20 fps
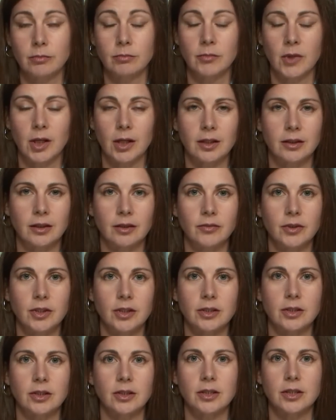как она
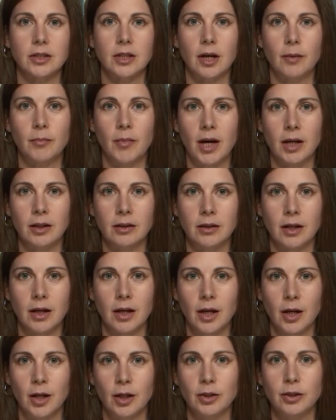выразилась, команда
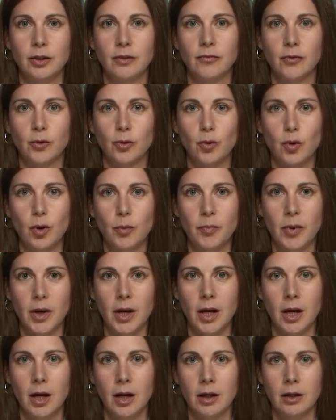
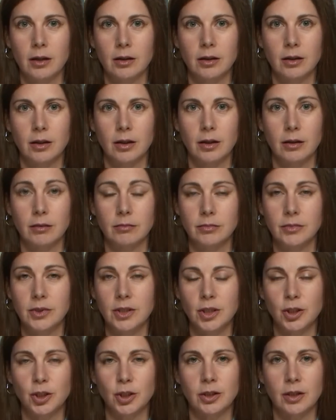Европа, э,
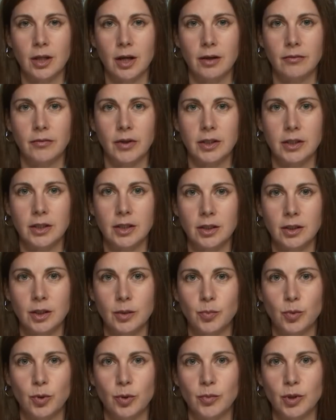не считая военной
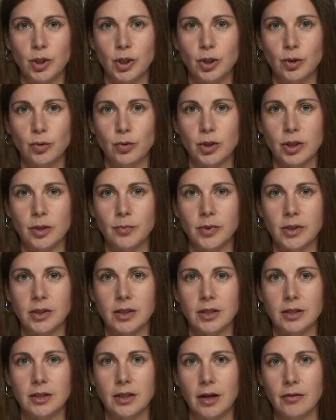помощи, уже
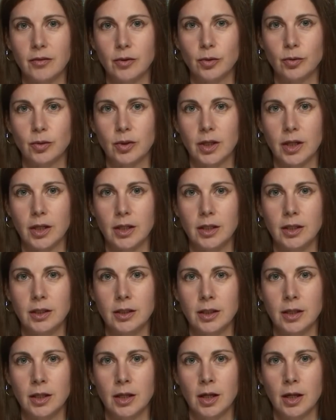предоставила
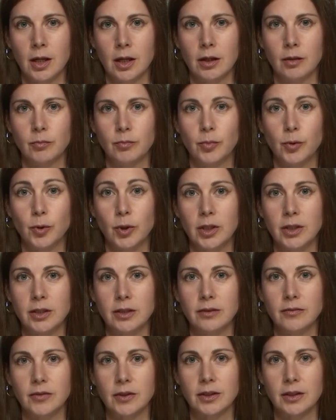Украине более
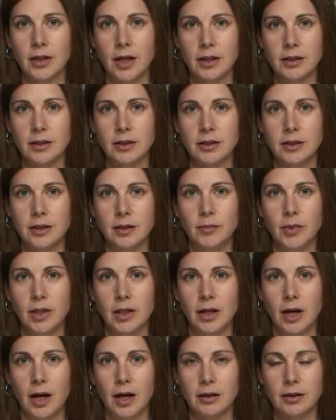19
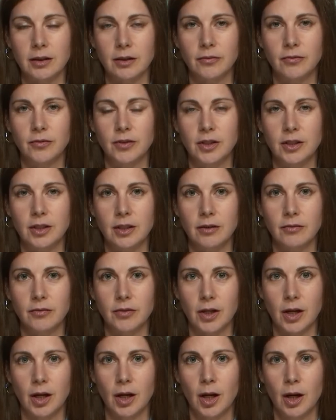миллиардов
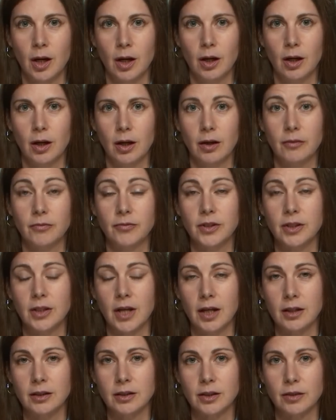евро э,
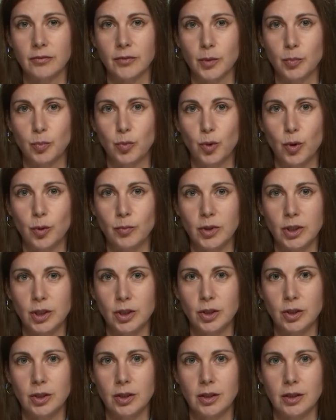финансовой
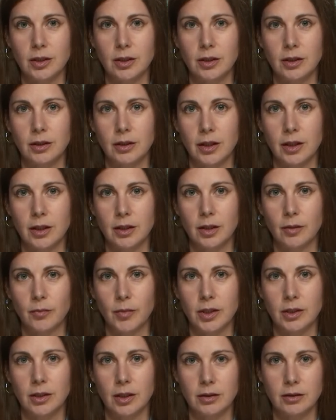помощи, и на этом
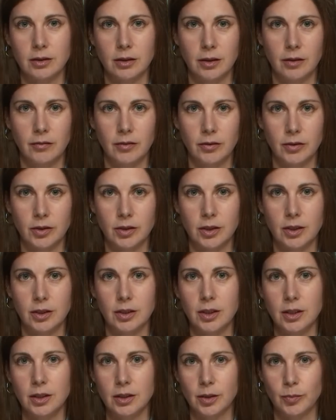они останавливаться
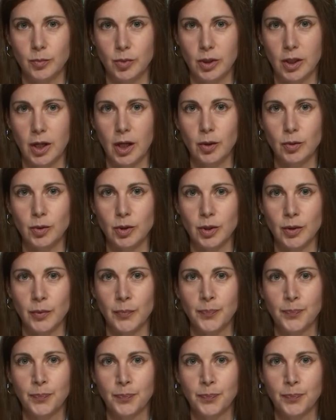не собираются.